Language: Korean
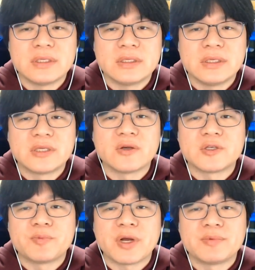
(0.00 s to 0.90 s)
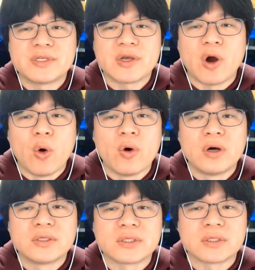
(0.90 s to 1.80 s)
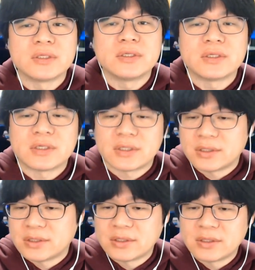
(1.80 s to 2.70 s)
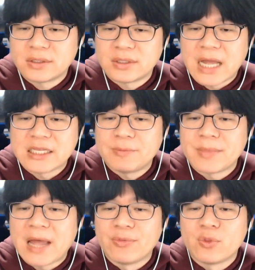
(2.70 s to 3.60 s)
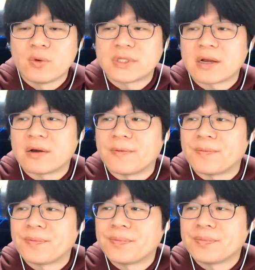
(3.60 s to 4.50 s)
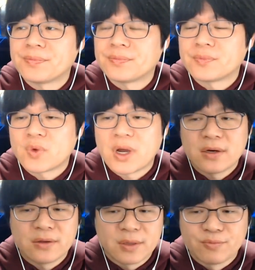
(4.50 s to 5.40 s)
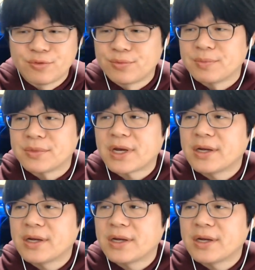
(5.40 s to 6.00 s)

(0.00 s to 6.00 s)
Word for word: 2018 BJ 어워즈 어, 난입 난동 사건과 관련된 부분입니다.